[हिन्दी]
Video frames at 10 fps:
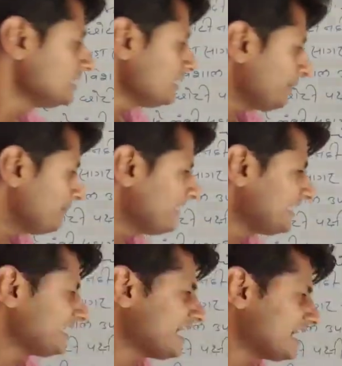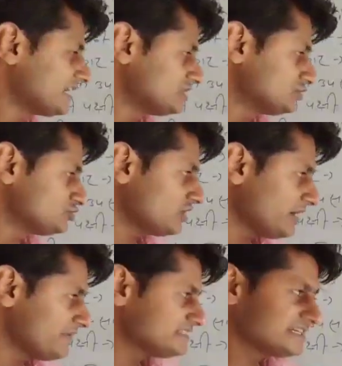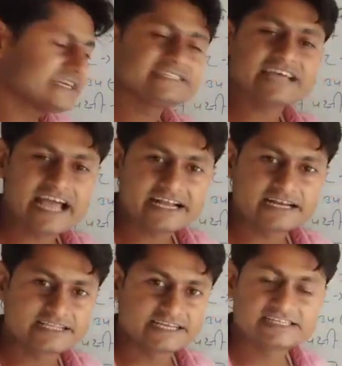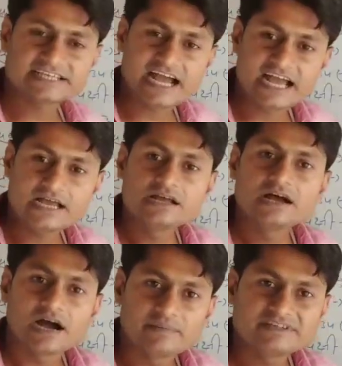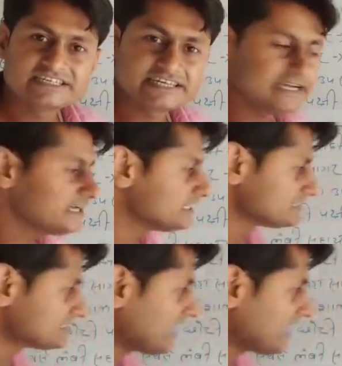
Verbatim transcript: नदी मेडिरा है जो अमेजन की सहायक नदी है किसका है अमेजन की